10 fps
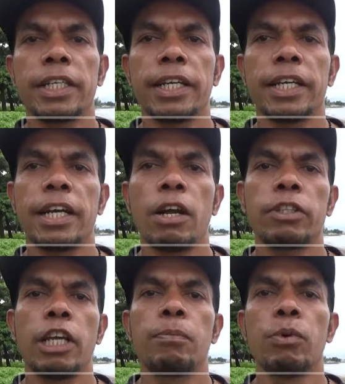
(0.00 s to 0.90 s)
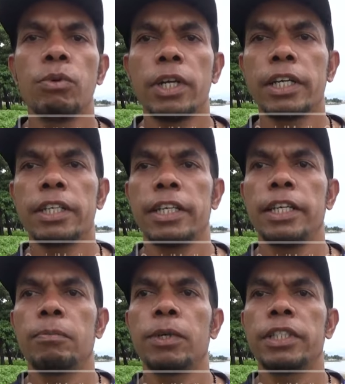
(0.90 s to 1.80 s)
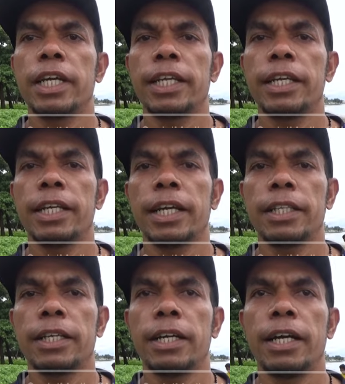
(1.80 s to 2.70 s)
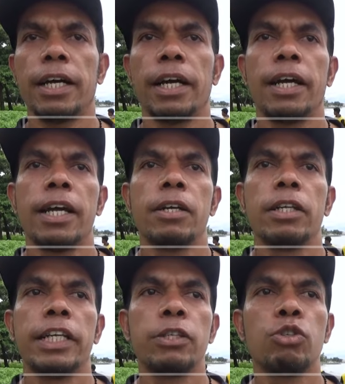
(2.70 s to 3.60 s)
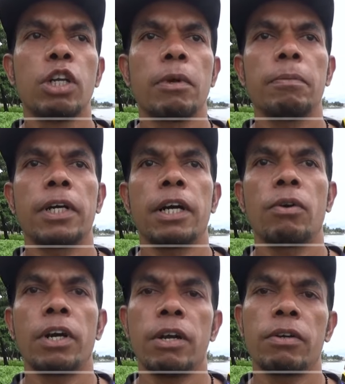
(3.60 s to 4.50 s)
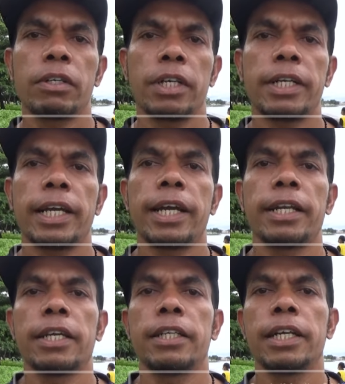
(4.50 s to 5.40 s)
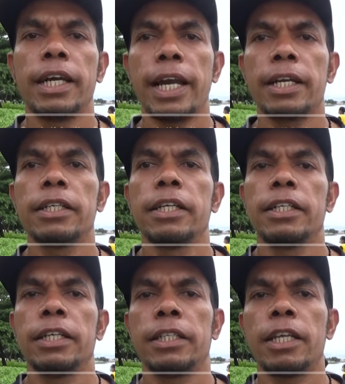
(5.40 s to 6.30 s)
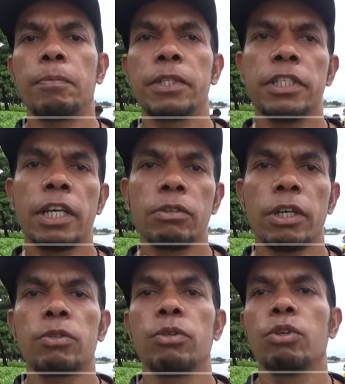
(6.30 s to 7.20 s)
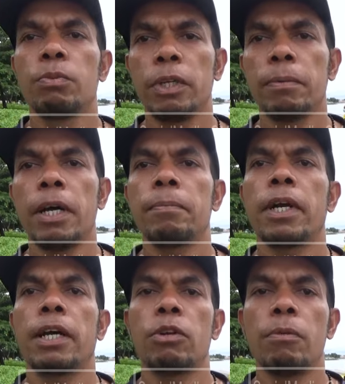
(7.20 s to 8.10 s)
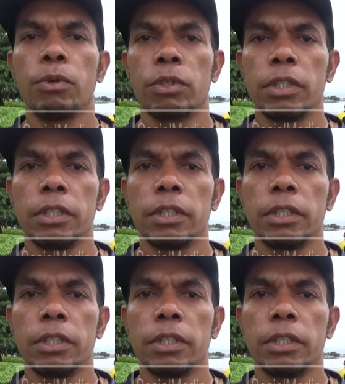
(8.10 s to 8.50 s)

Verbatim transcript: tenia em rau tempo udang e depois está ya tendo ya lisu nebe maka agora rau na plecaria di larang kita precisarunya atau kontribui ba para atau mau